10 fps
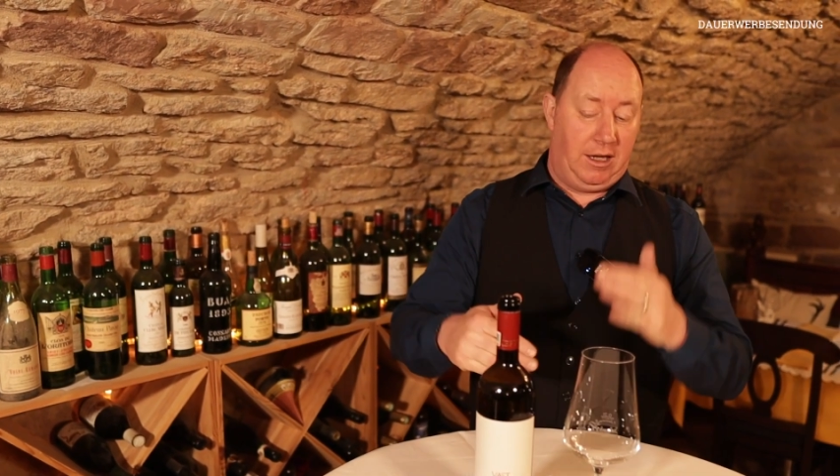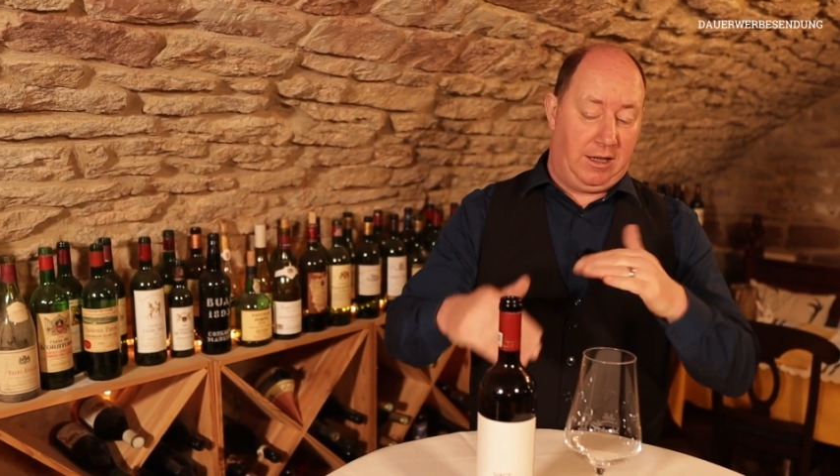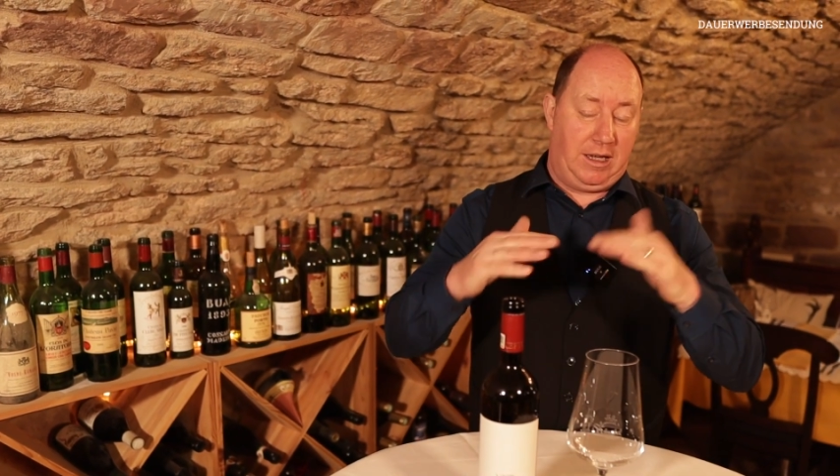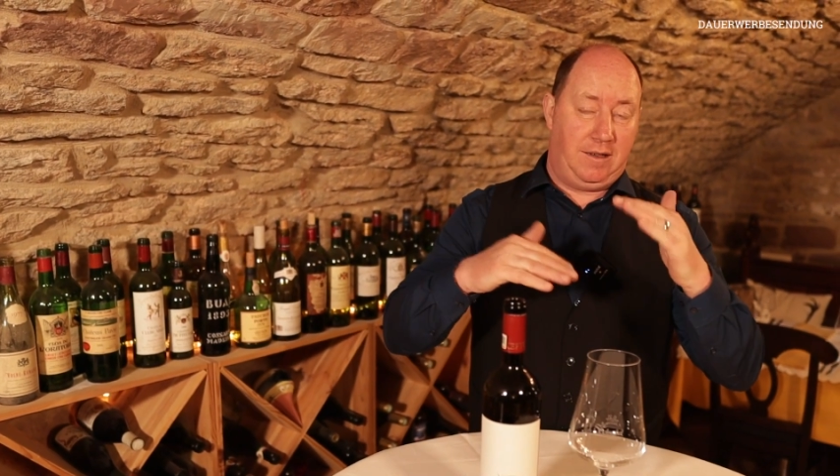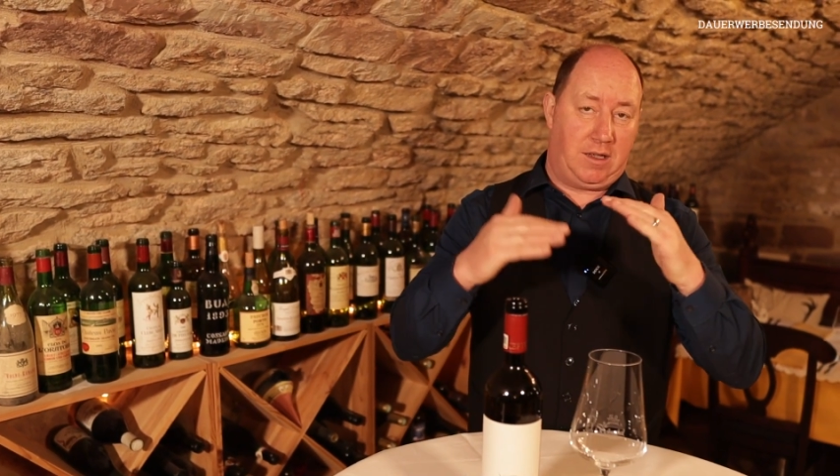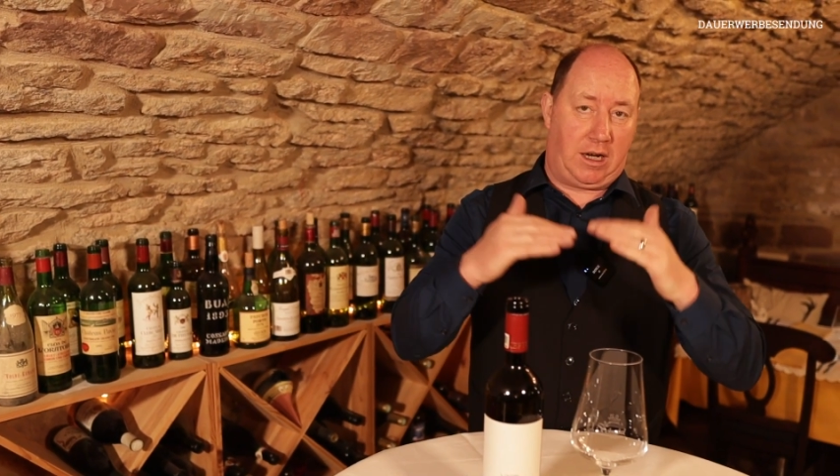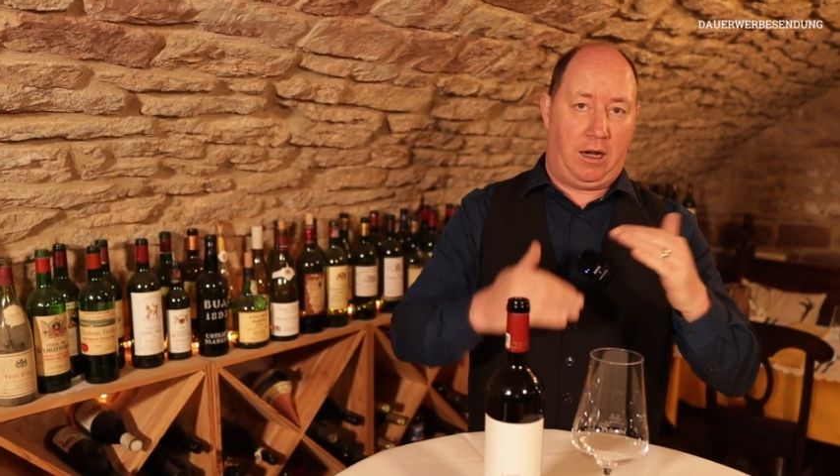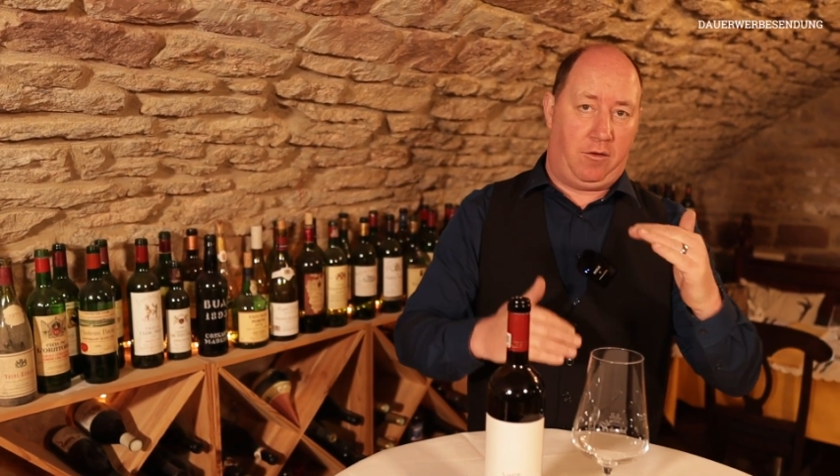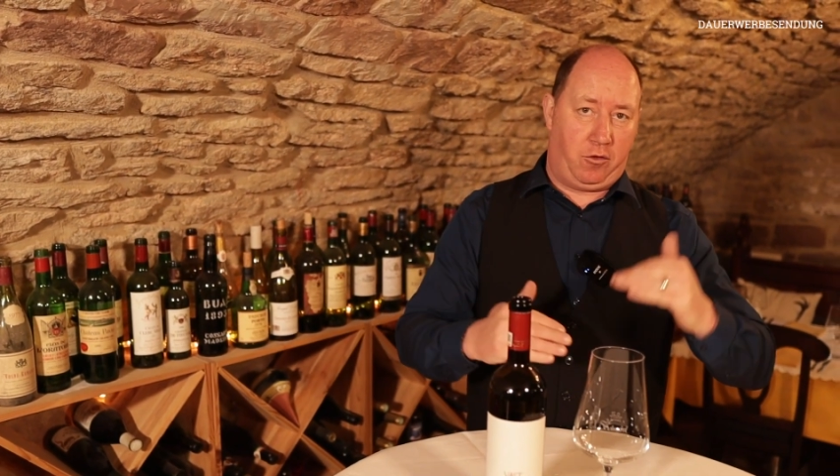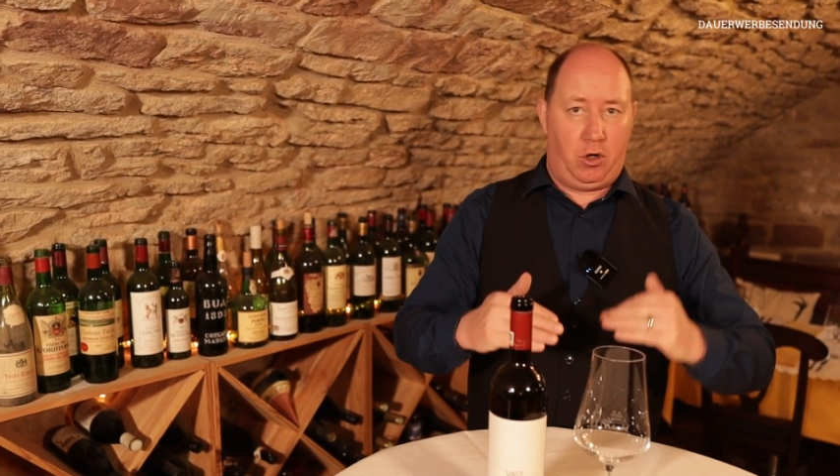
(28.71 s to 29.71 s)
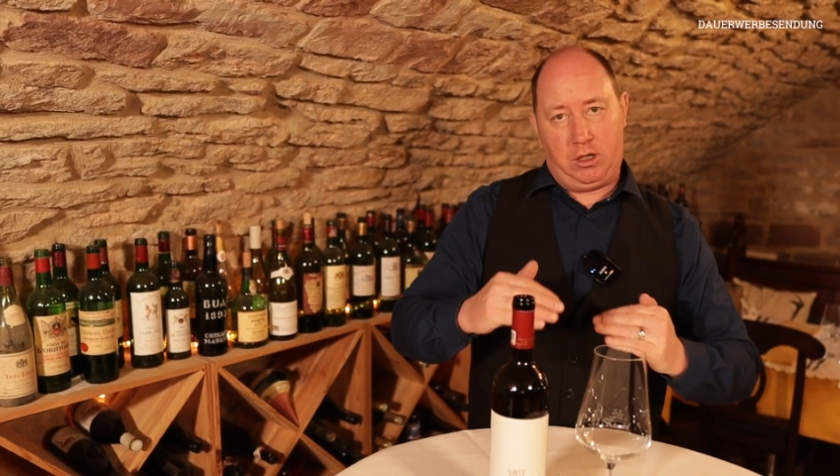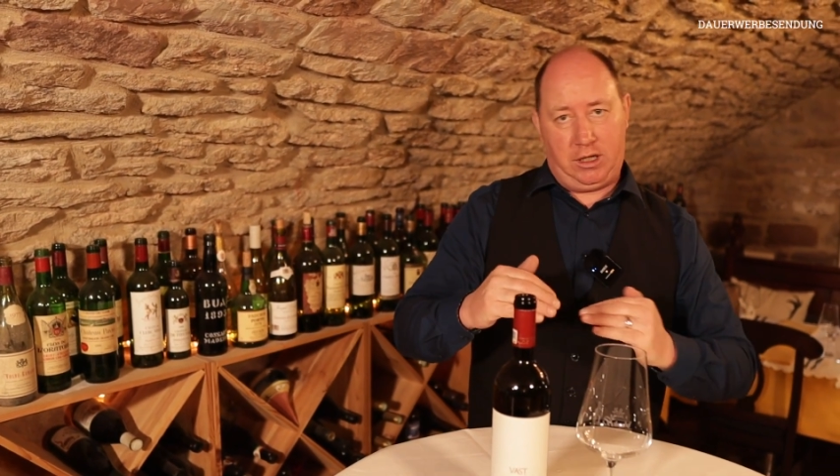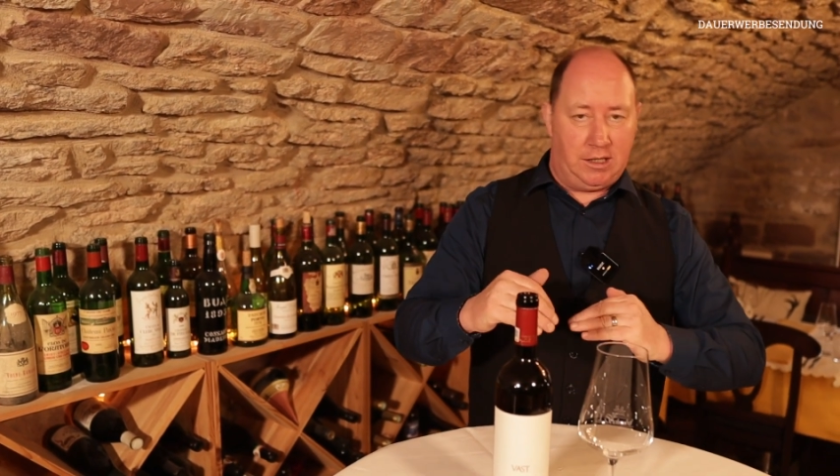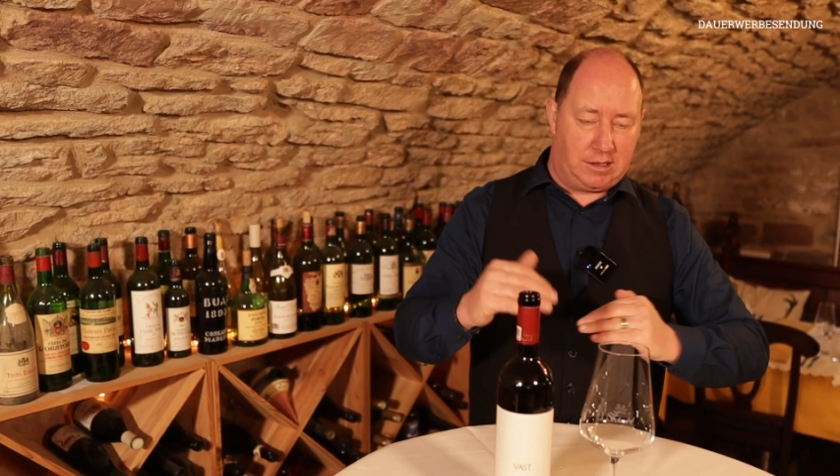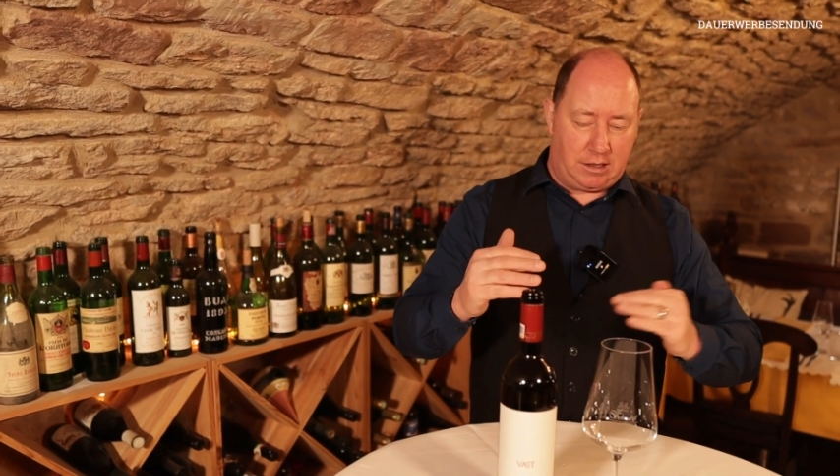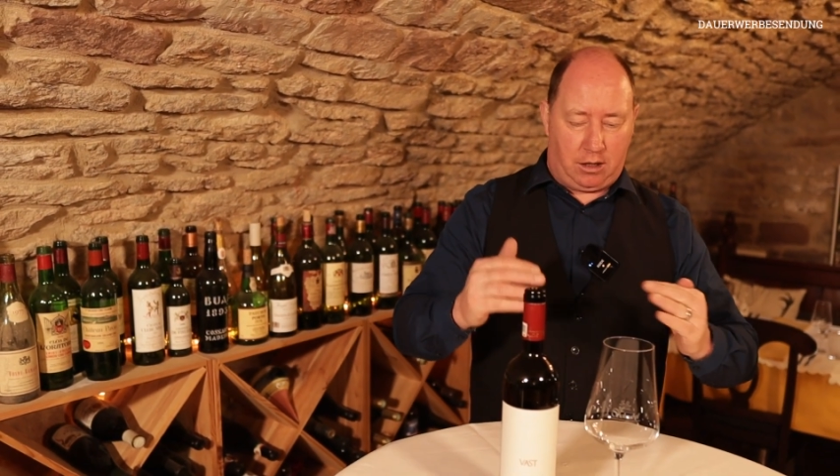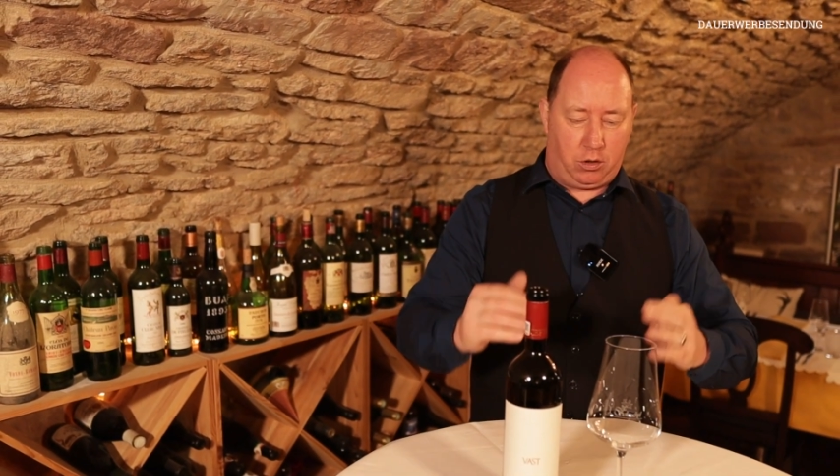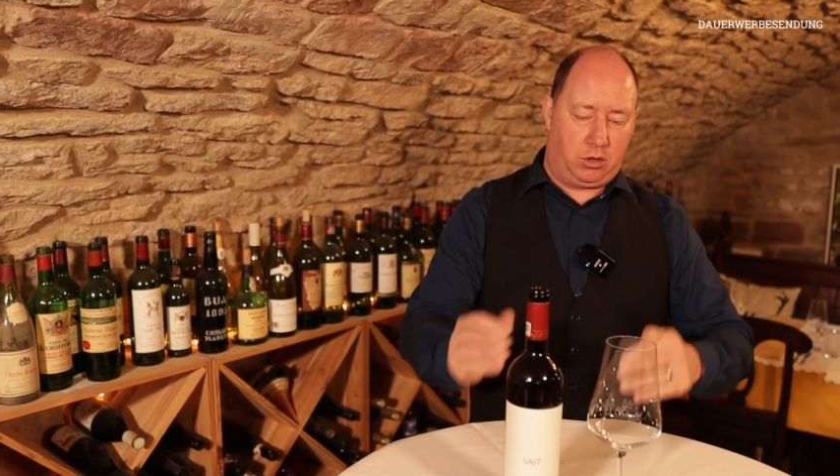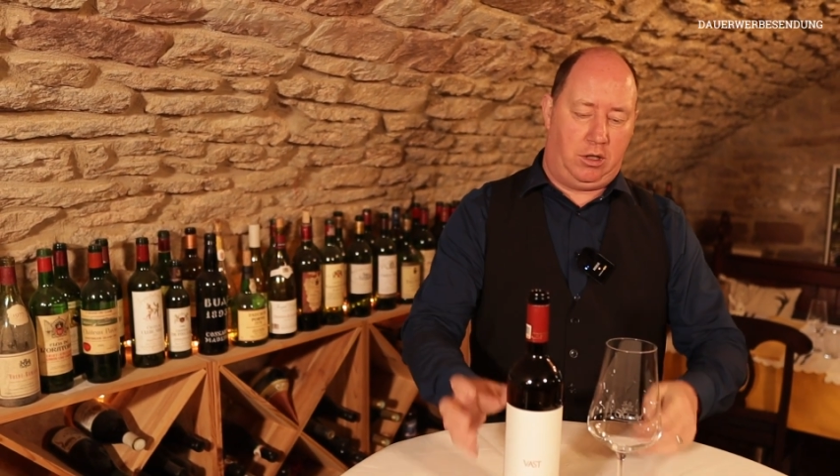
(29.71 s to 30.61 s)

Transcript: In dieser Reihenfolge ist auch